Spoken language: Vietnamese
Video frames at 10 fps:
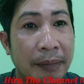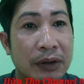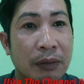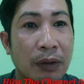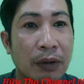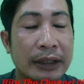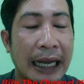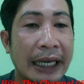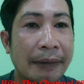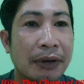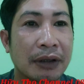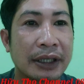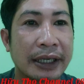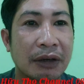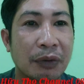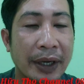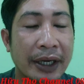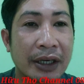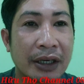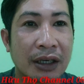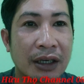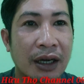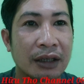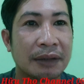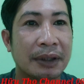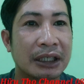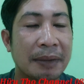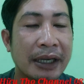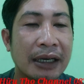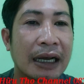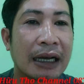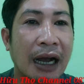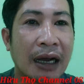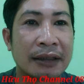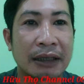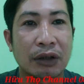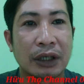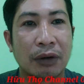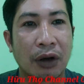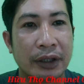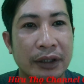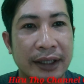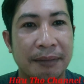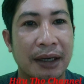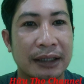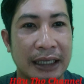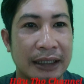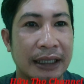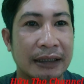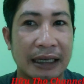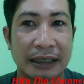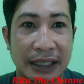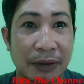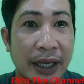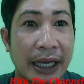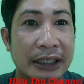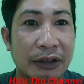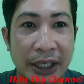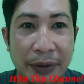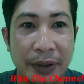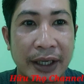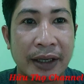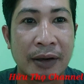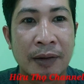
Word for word: mình cũng đâu có chả hiểu được cái gì đâu quý vị đó thì mình chỉ biết là ờ ừ, anh ta có kêu gọi nhưng mà chẳng thấy anh ta sao kê sao xéo gì